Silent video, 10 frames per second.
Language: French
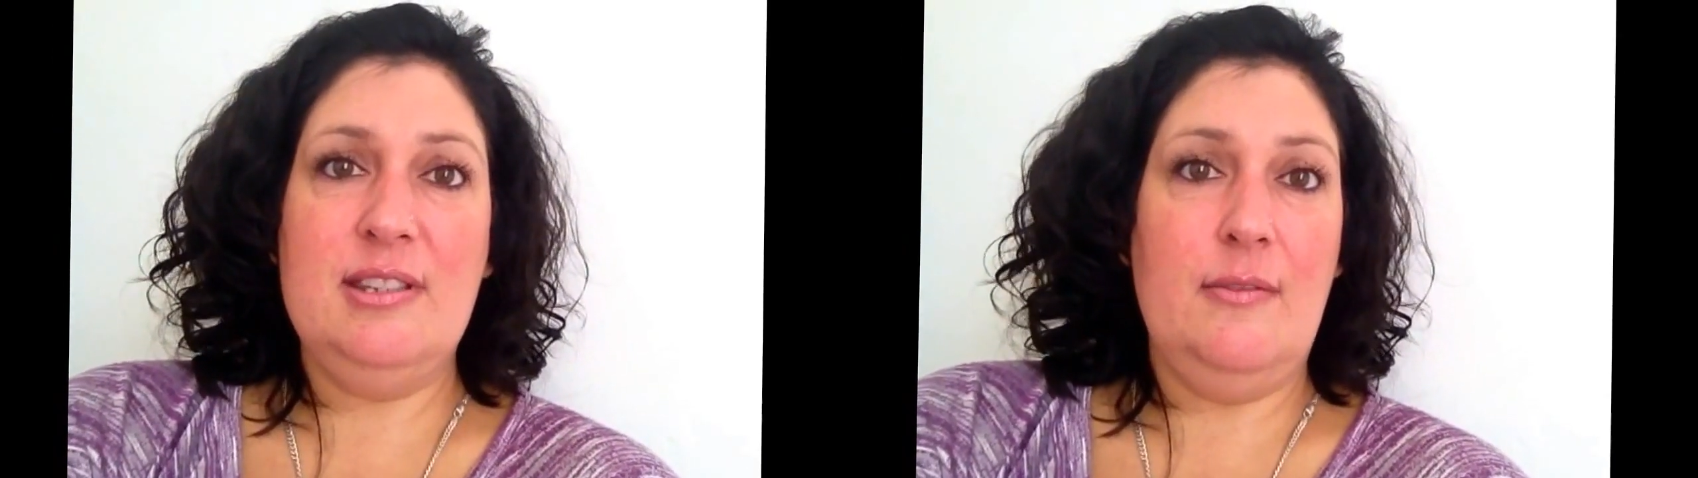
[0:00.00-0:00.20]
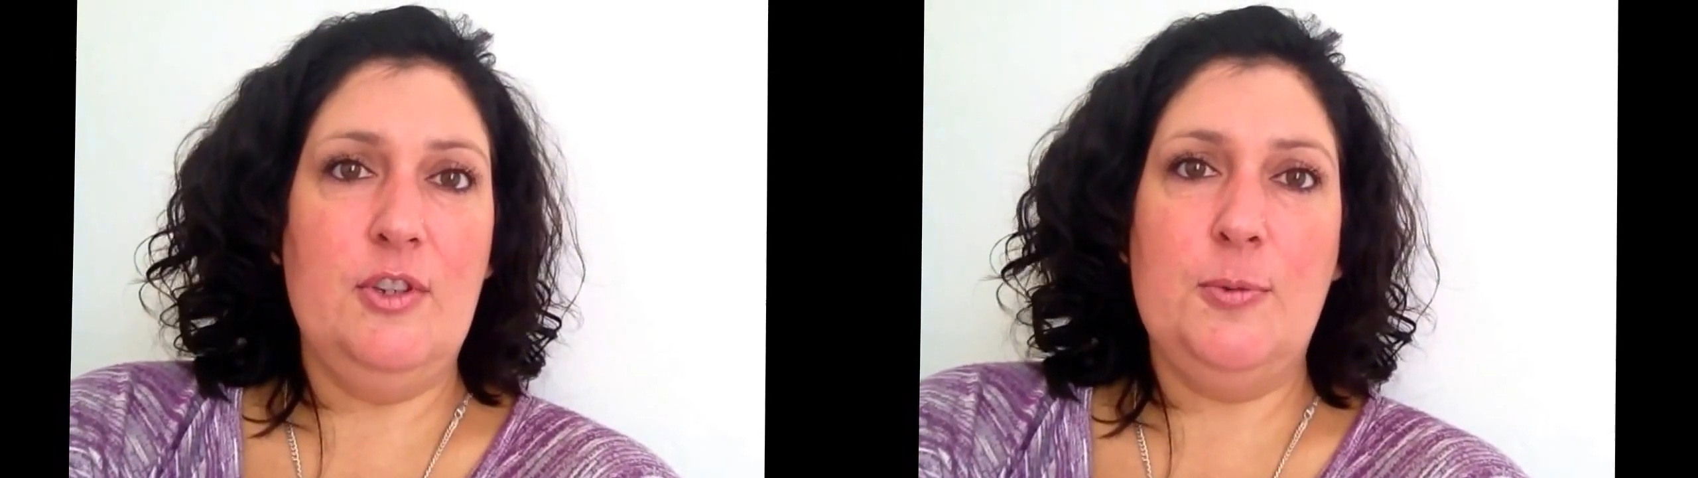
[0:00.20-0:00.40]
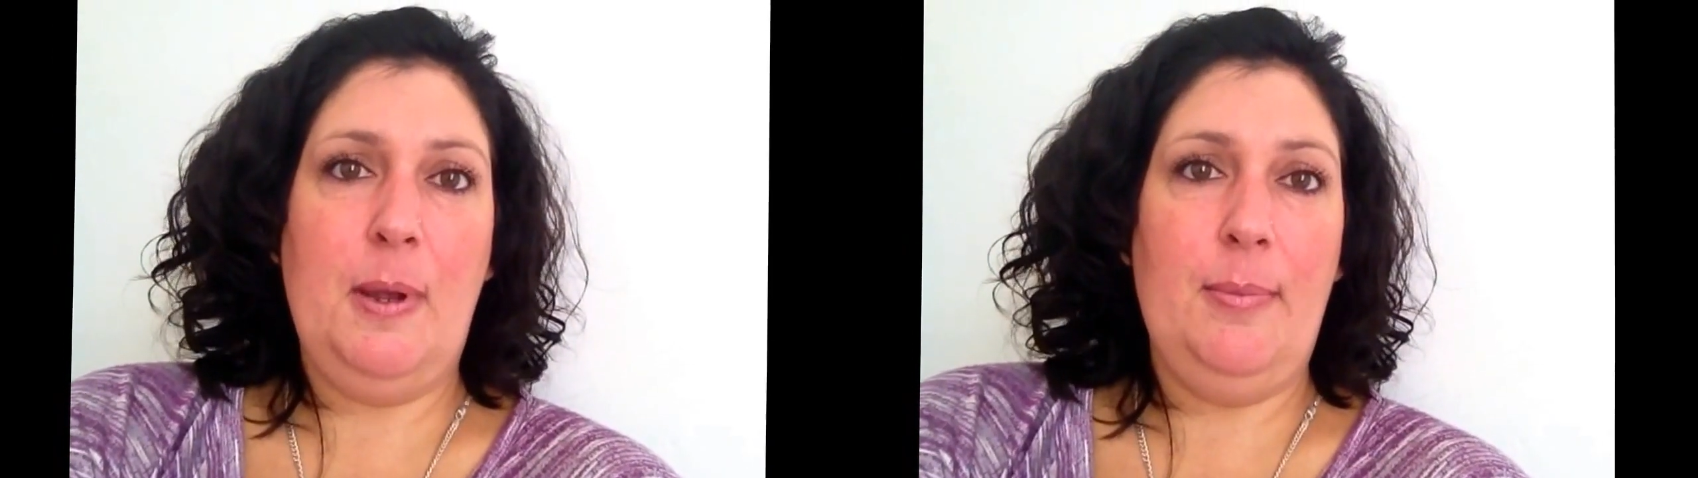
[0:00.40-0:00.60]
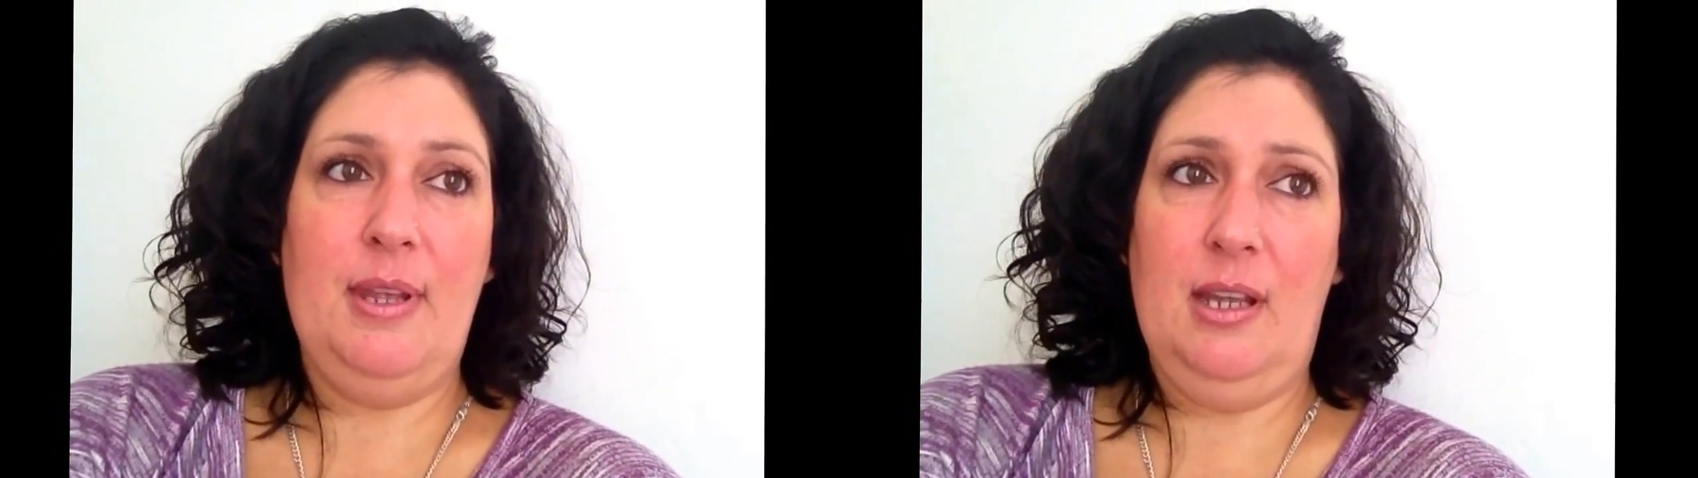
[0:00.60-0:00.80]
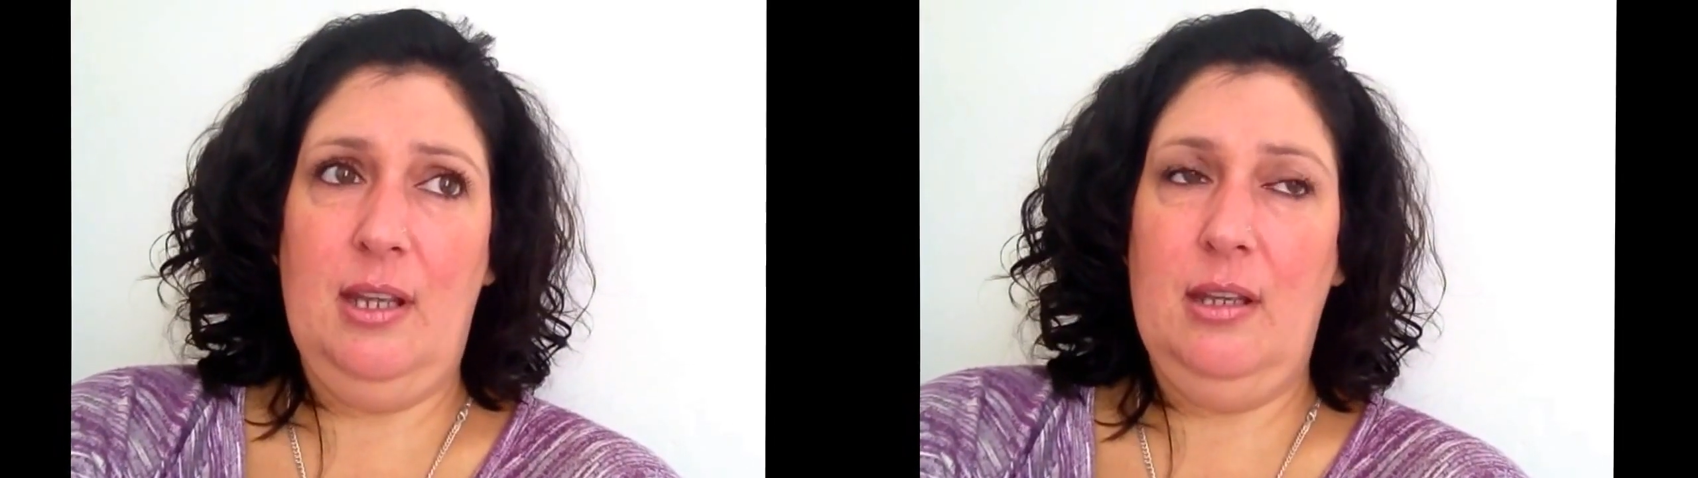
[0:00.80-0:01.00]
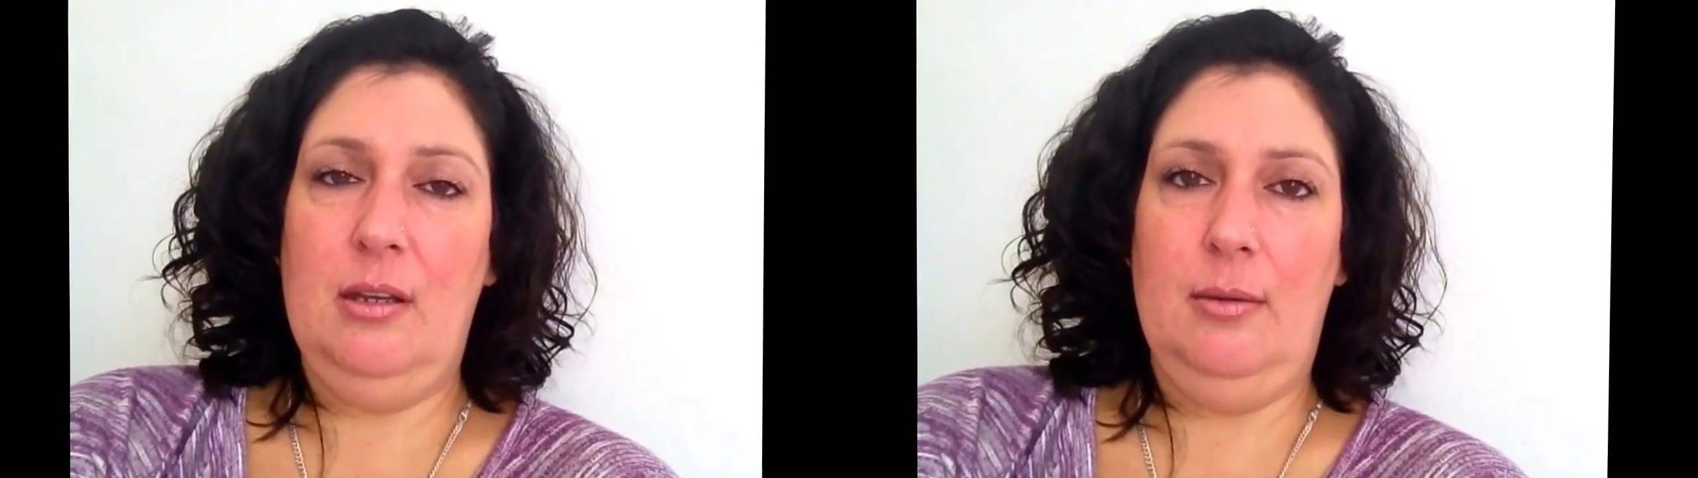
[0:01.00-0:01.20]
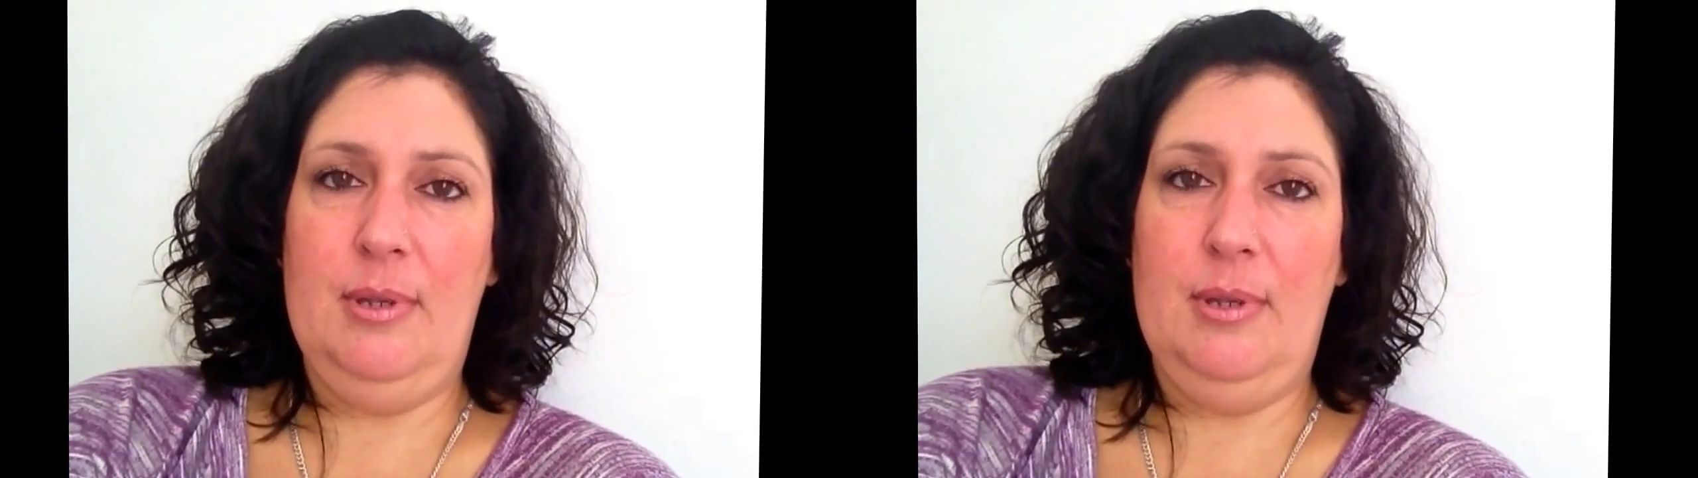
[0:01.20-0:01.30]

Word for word: ça va super bien.